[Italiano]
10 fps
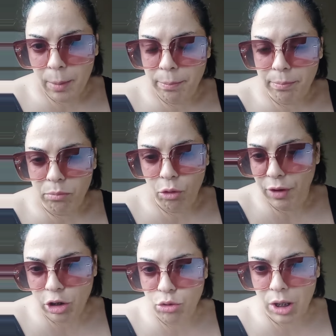lo
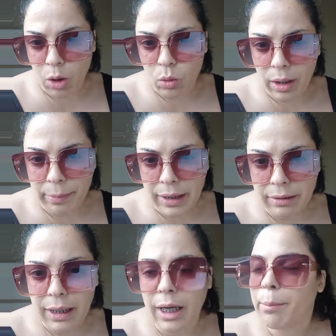faccio tranquillamente,
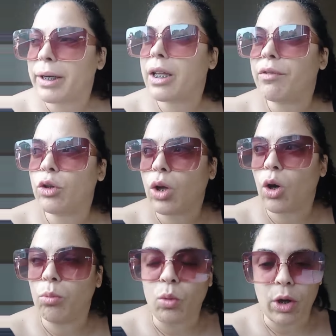anche perché vedo che
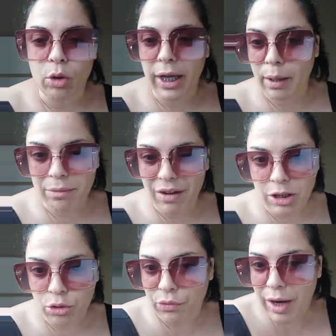comunque non è che mi va a
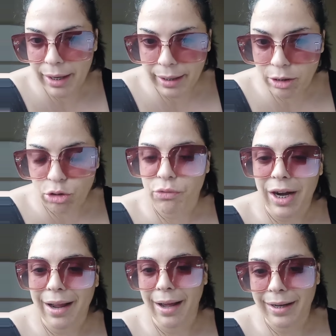sovra-
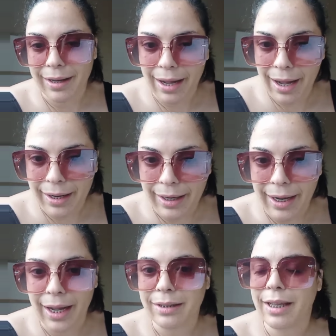sovraccaricare,
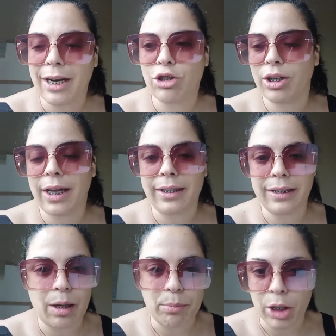andare a cercare di
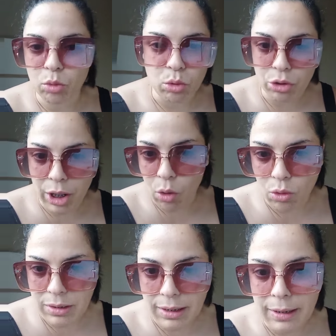capire due o tre
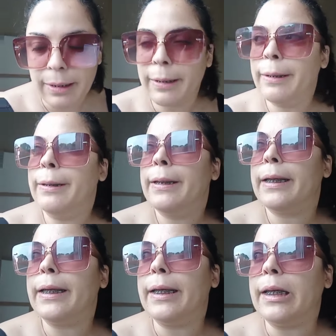cose.
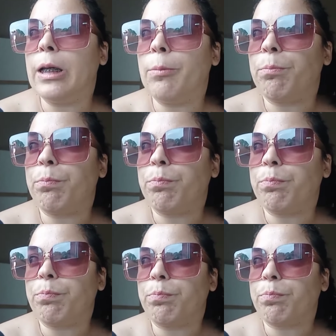E,
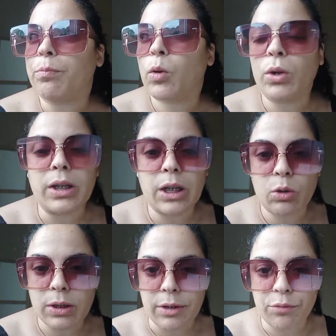ehm, quindi
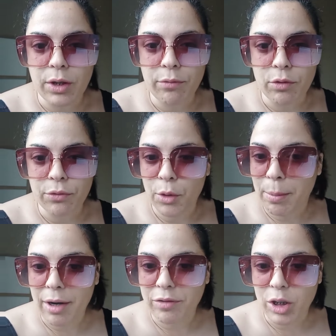così, volevo
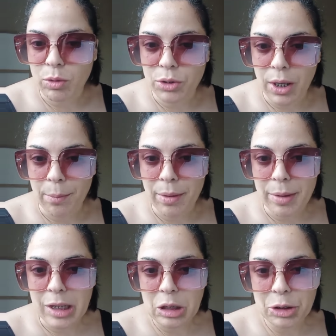informarvi di questo
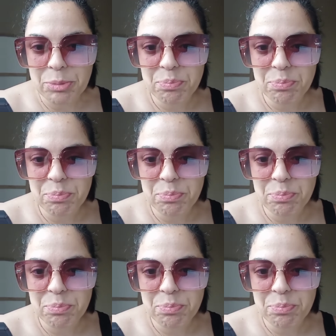cambiamento.